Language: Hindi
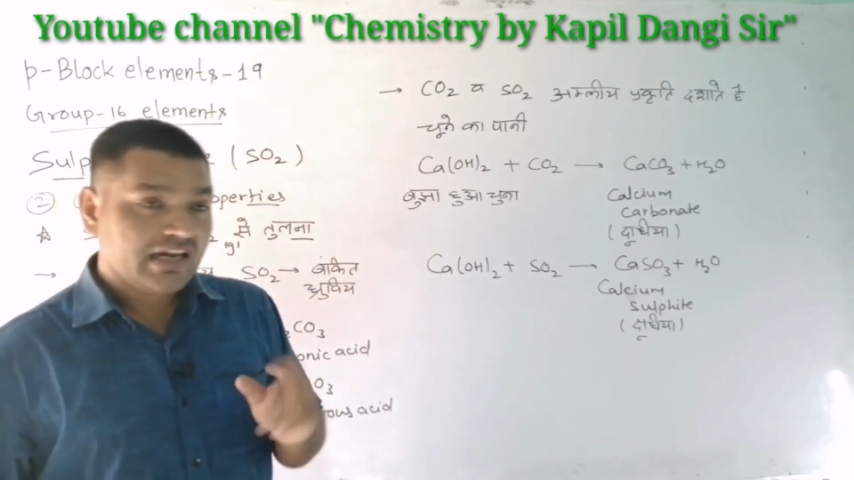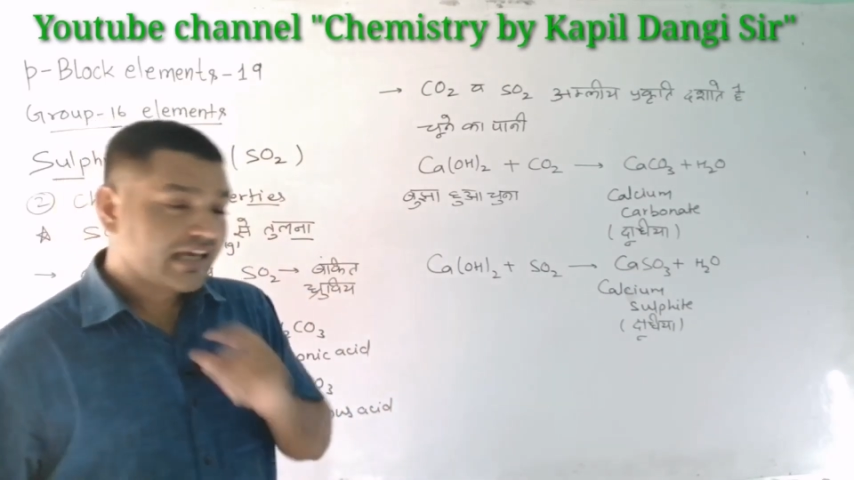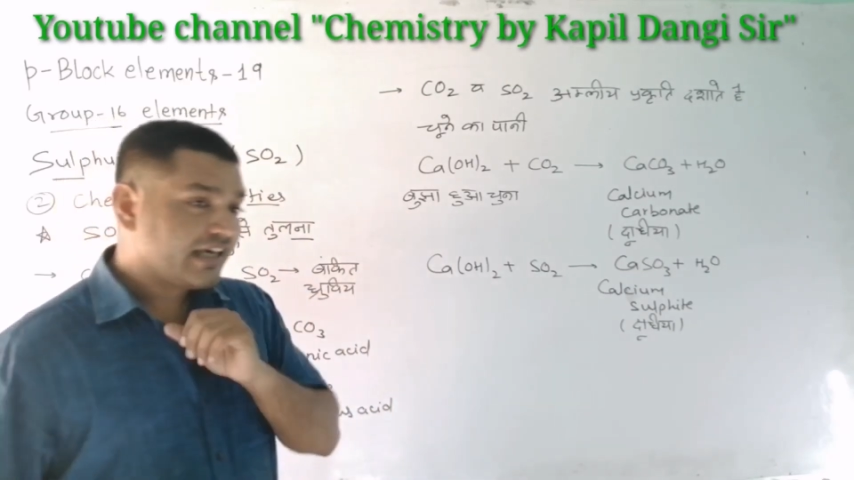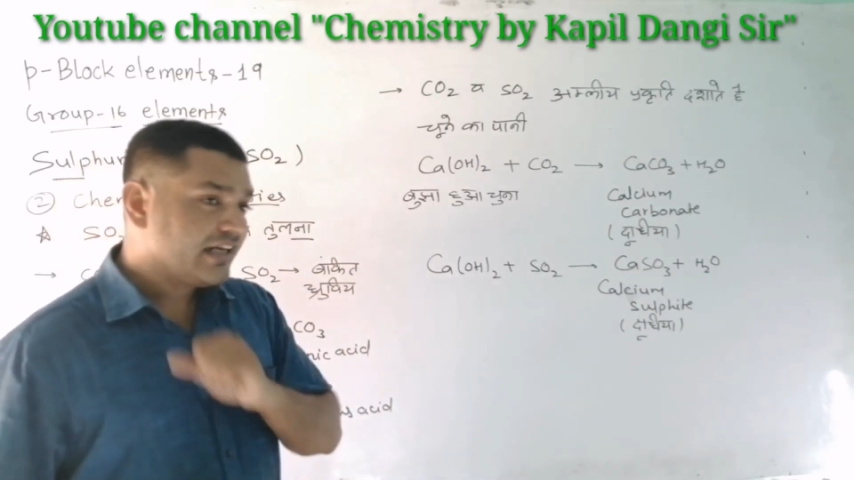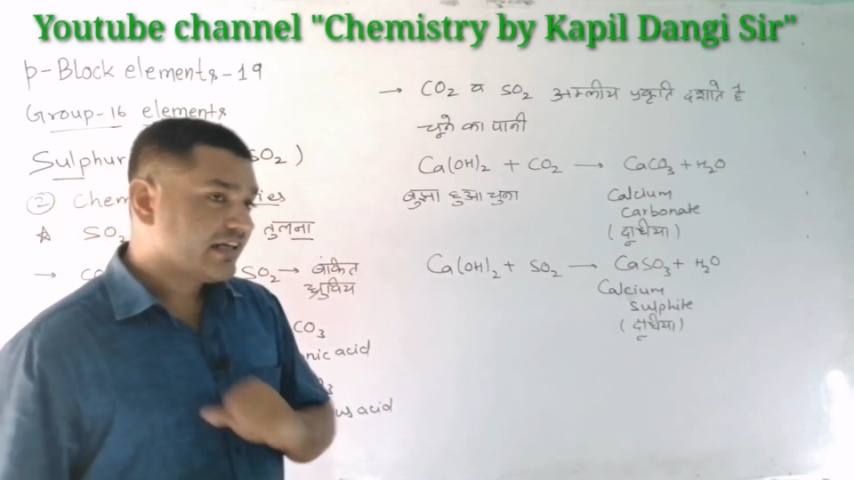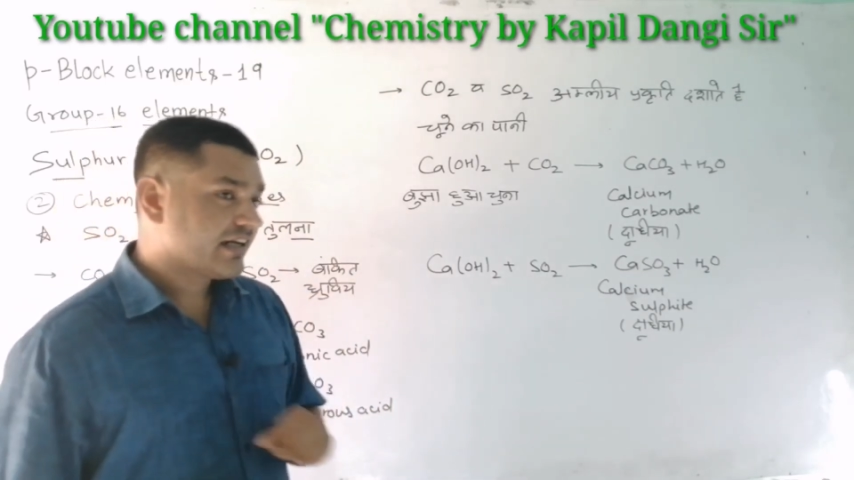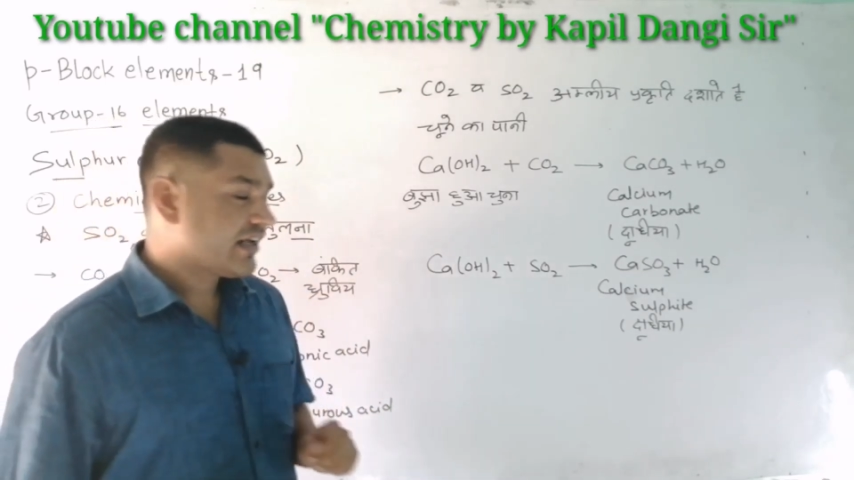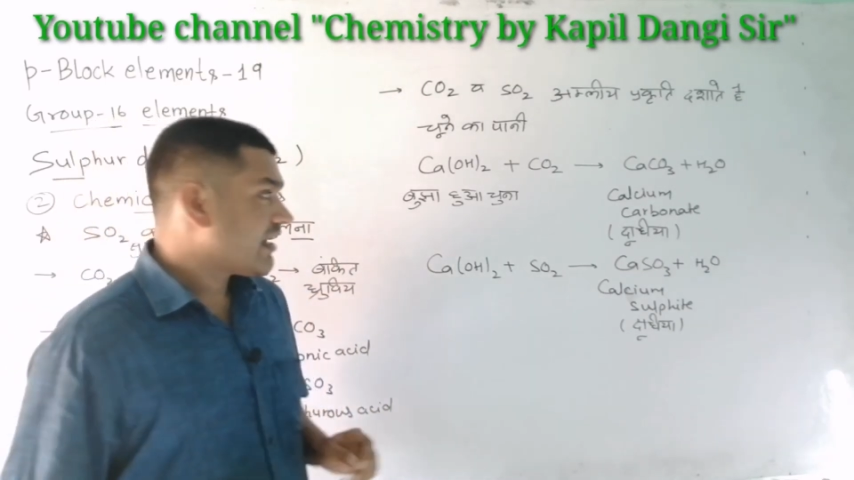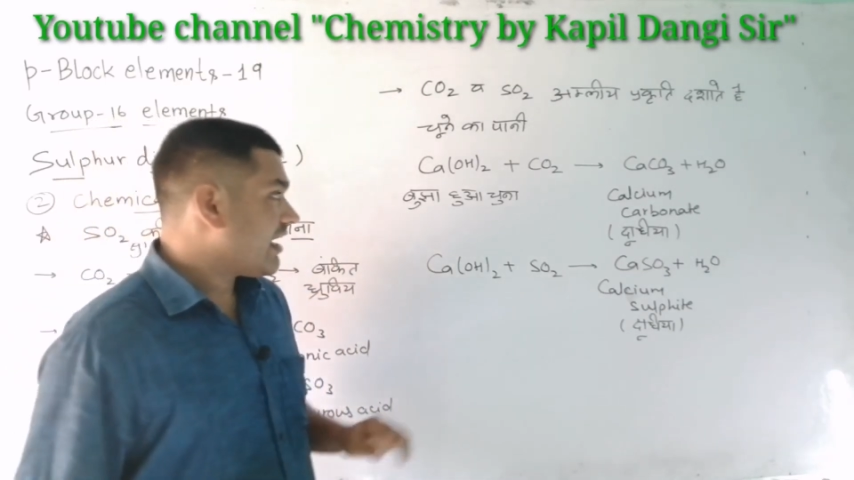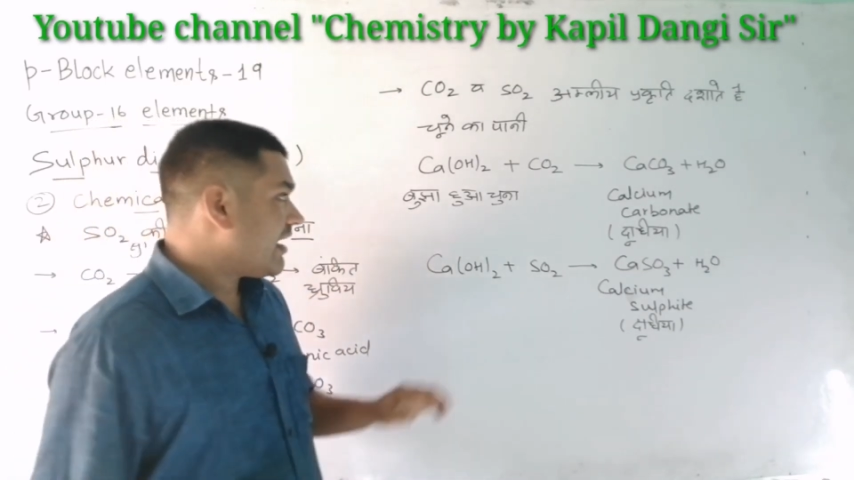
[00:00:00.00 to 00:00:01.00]
लेकिन
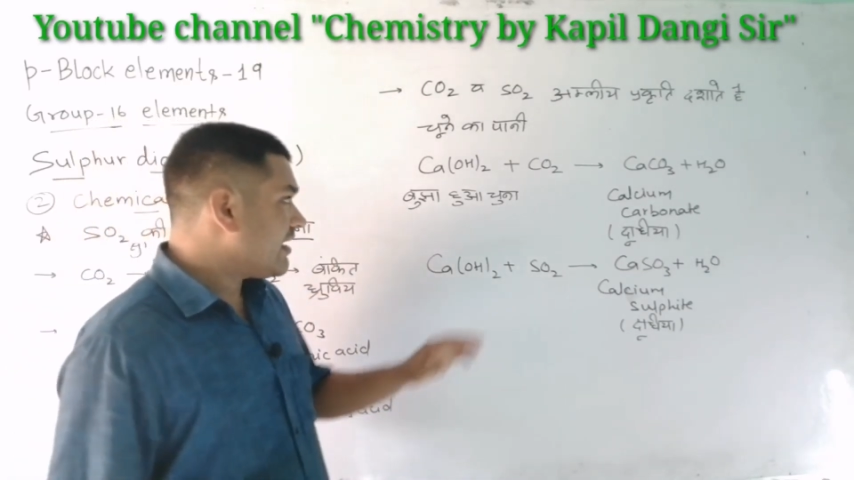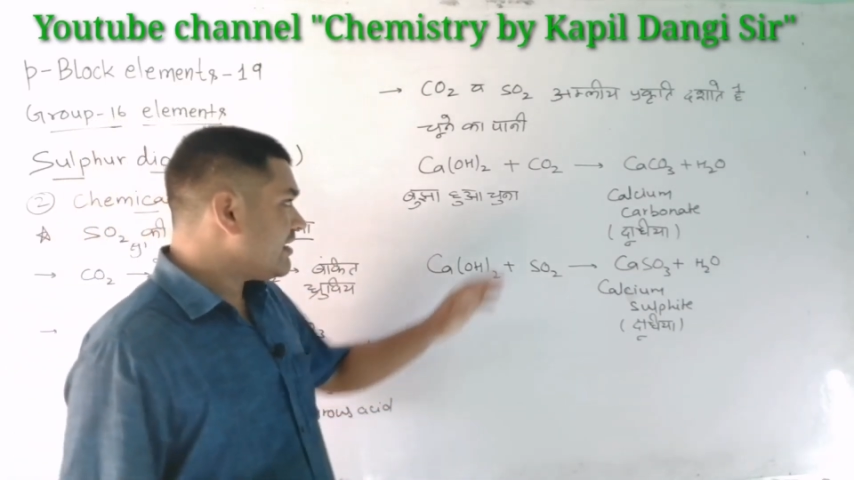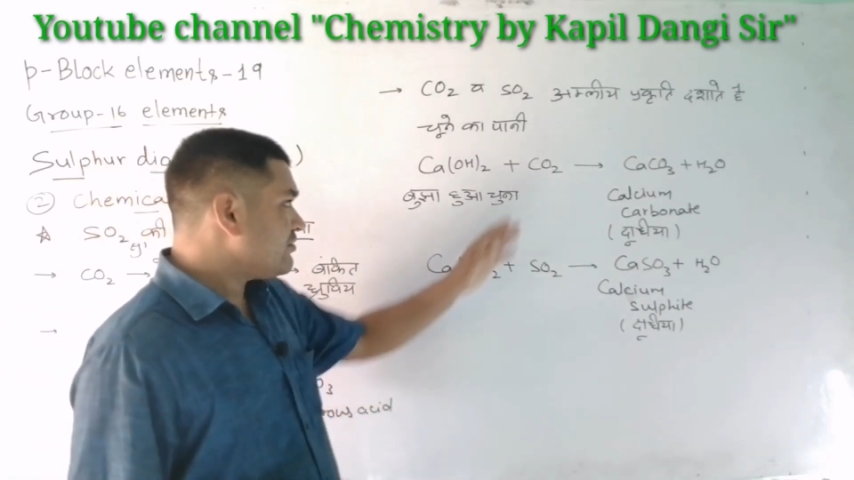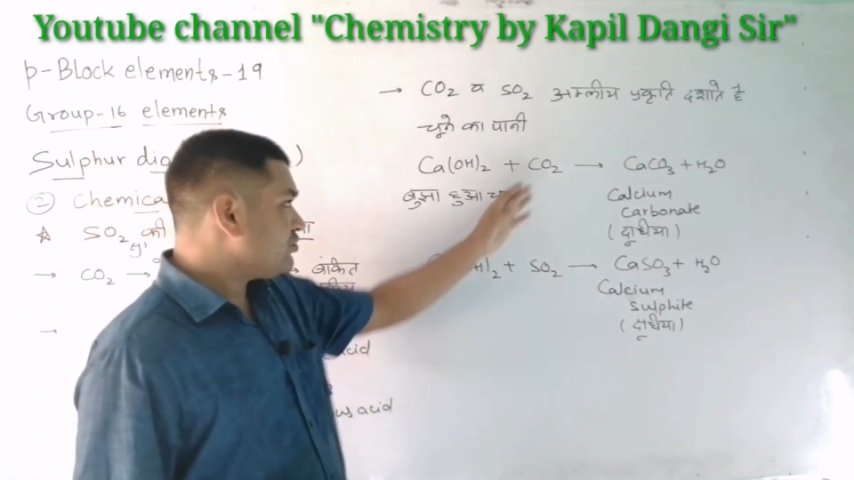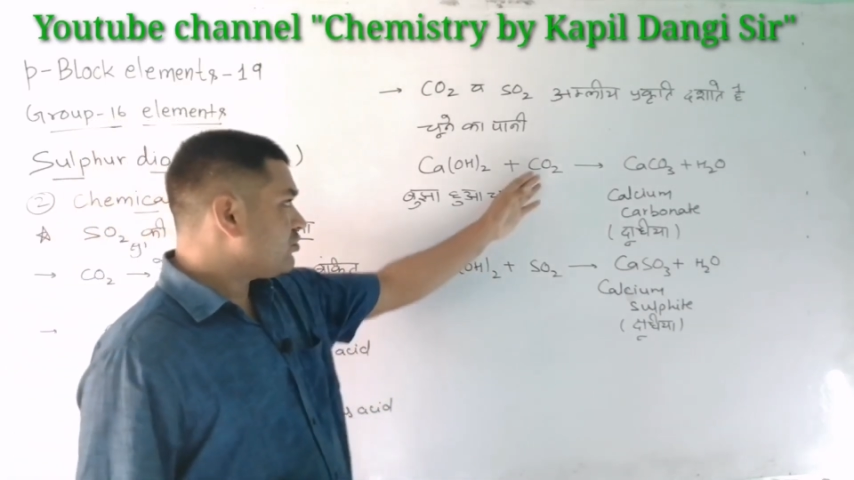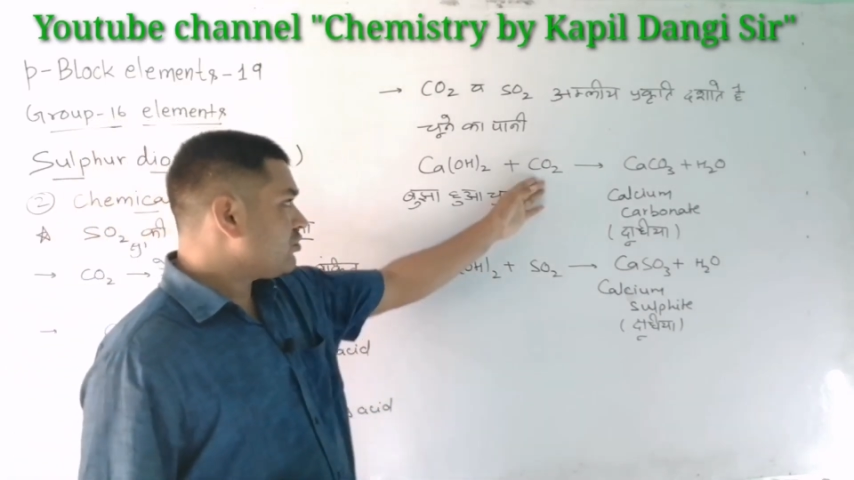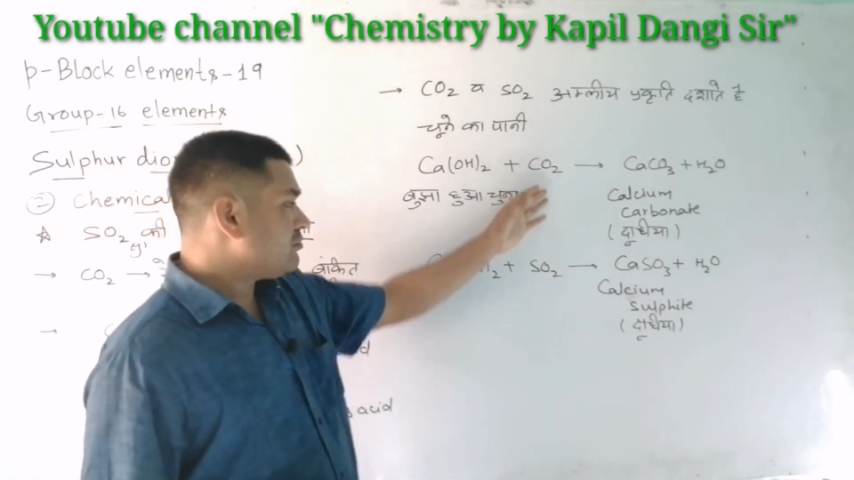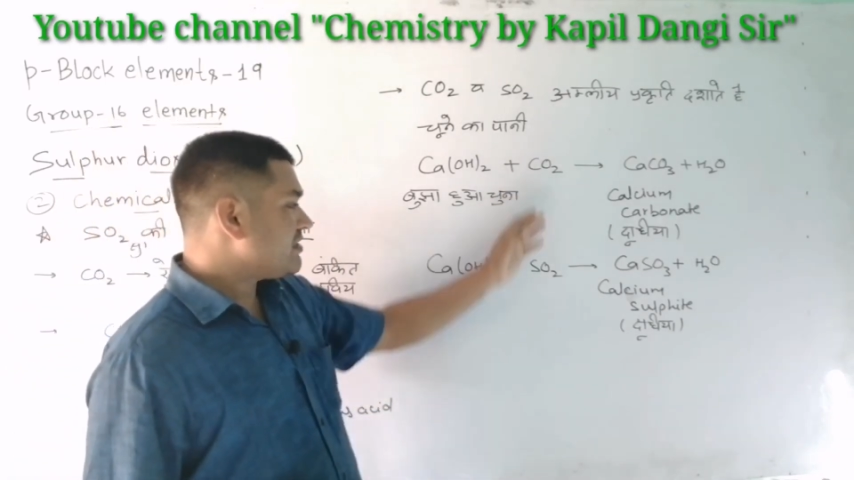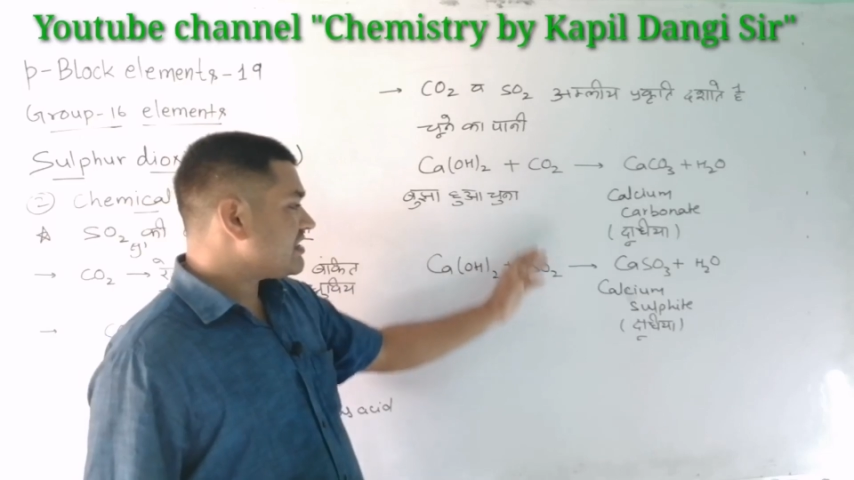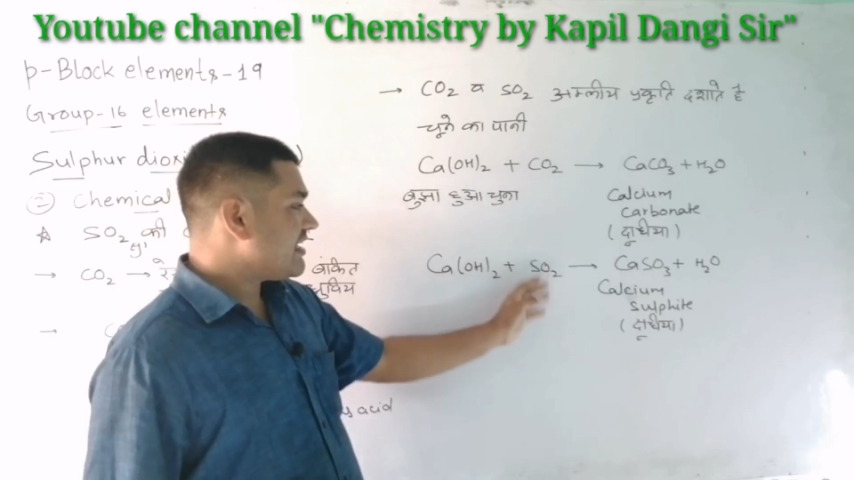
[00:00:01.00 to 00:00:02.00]
अगर इन
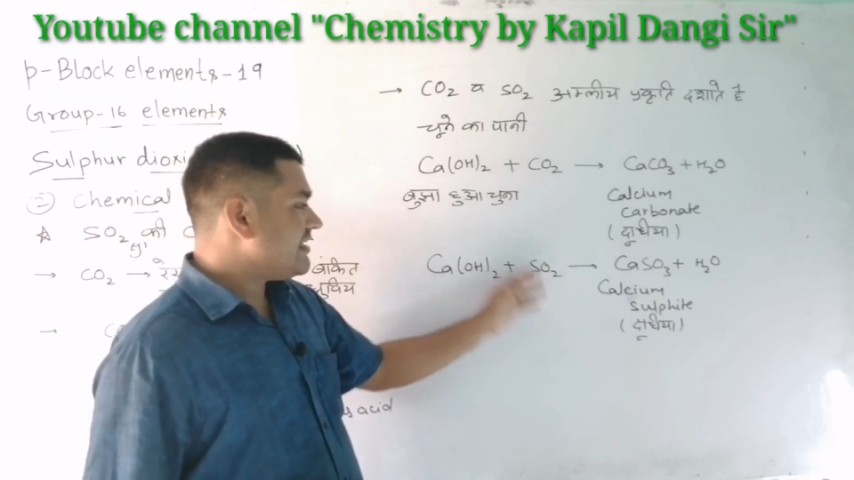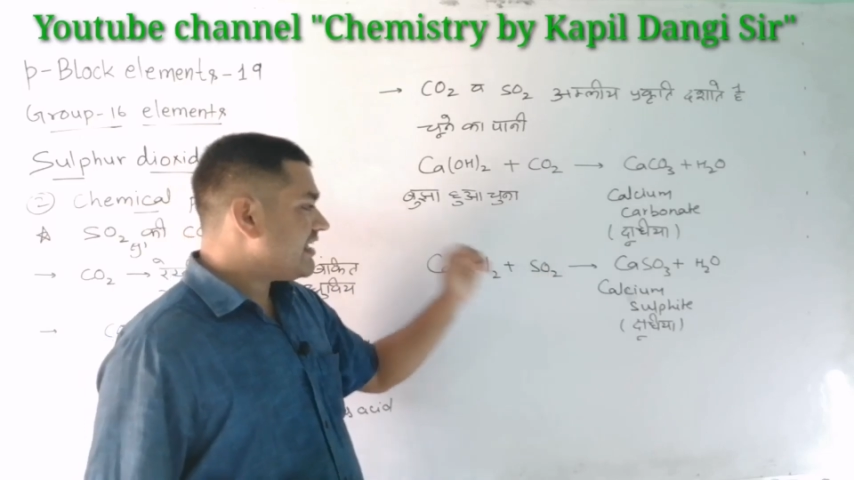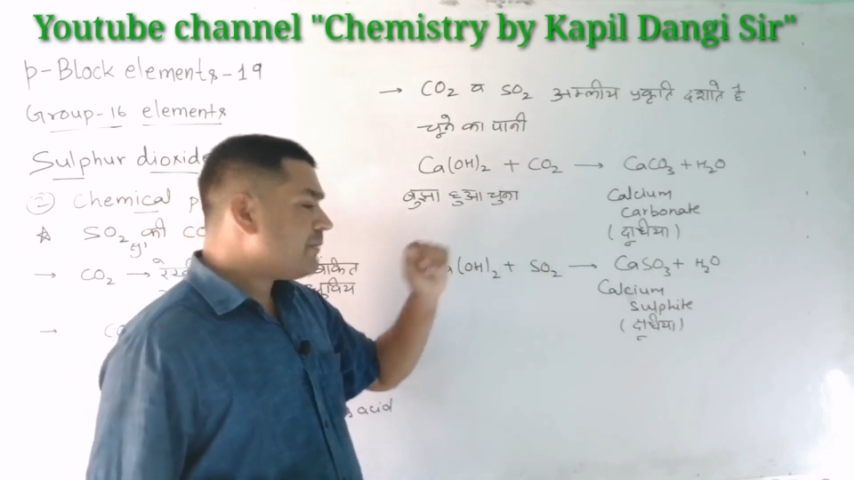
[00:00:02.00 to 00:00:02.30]
दोनों में से